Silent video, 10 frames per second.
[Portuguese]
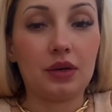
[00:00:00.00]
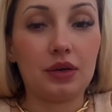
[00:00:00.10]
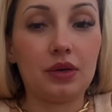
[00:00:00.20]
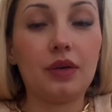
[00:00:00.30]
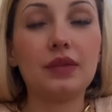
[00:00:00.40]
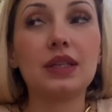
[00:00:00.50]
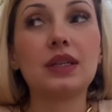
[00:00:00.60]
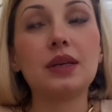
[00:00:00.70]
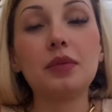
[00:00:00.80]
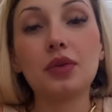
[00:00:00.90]
Uh,
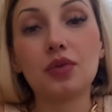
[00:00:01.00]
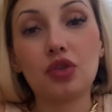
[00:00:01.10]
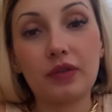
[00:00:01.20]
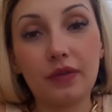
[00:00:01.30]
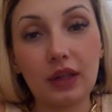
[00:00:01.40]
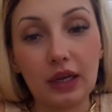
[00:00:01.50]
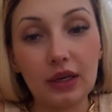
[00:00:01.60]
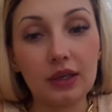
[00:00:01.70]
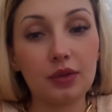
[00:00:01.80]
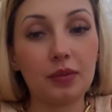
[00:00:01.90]
vocês lembram que eu tinha
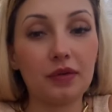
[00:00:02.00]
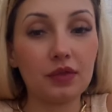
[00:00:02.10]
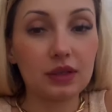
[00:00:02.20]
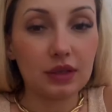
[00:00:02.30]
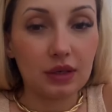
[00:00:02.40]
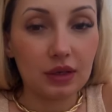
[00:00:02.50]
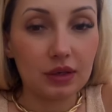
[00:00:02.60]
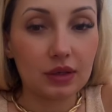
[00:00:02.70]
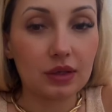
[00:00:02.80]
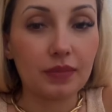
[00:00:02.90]
falado para
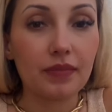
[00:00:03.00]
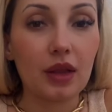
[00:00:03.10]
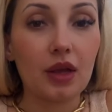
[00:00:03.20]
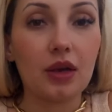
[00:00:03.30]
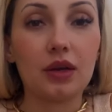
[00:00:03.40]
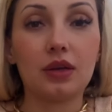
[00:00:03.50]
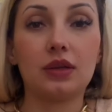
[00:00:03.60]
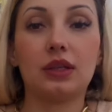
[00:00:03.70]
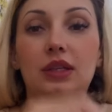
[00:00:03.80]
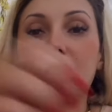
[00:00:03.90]
vocês?
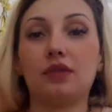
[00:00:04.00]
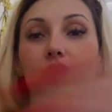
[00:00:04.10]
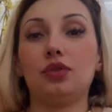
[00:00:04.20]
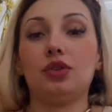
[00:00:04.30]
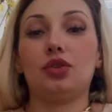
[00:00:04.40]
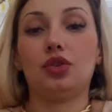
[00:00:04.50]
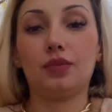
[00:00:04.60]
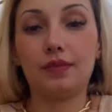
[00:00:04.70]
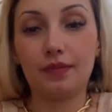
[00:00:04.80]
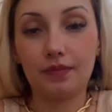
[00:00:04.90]
Tá travando, gente?